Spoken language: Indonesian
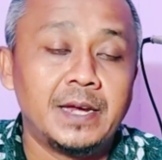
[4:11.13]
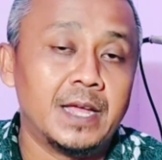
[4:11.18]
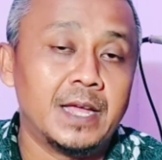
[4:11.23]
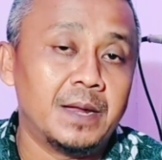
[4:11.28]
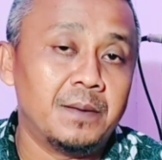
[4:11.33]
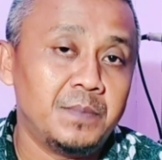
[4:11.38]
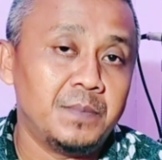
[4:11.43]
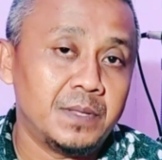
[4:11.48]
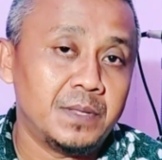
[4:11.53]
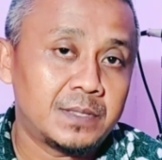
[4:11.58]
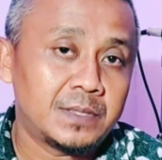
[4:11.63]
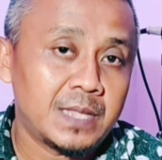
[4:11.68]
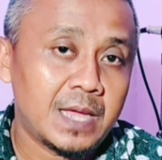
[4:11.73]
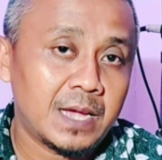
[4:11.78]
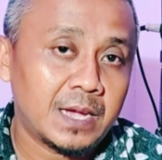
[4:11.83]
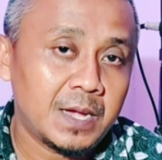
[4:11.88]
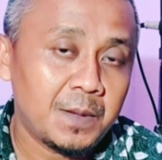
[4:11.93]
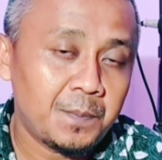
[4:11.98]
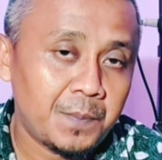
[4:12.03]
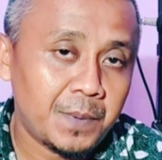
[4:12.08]
dan
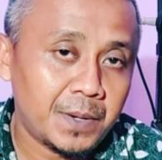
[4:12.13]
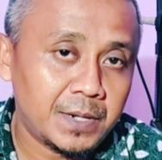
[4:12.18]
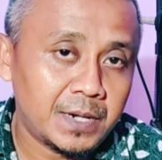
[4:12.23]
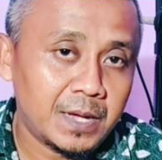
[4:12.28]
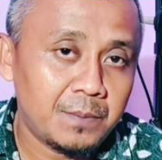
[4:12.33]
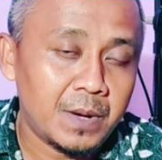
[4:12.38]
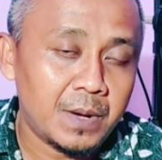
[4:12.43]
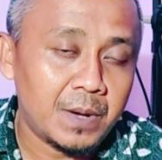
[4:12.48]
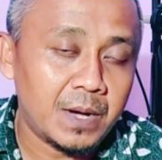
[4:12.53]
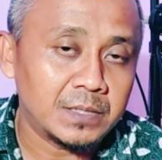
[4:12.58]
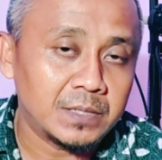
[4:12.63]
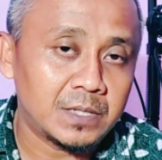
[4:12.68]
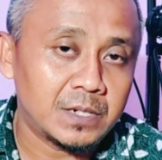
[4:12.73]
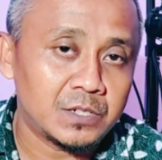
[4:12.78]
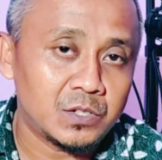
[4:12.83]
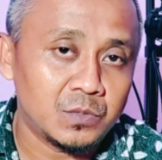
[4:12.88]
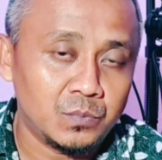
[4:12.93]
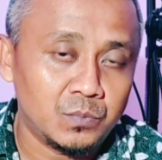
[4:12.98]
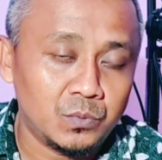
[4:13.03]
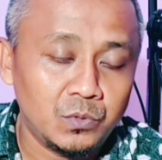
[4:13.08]
minta kepada
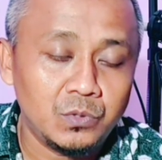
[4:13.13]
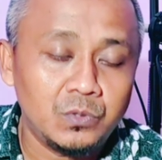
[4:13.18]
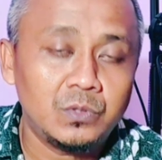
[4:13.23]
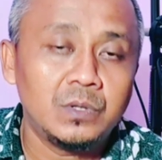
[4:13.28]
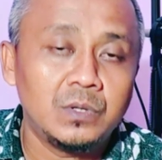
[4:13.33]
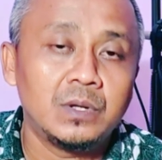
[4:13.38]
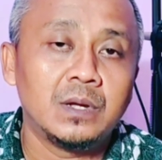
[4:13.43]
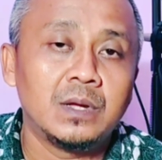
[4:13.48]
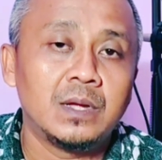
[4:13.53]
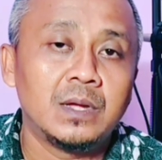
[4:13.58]
bank tersebut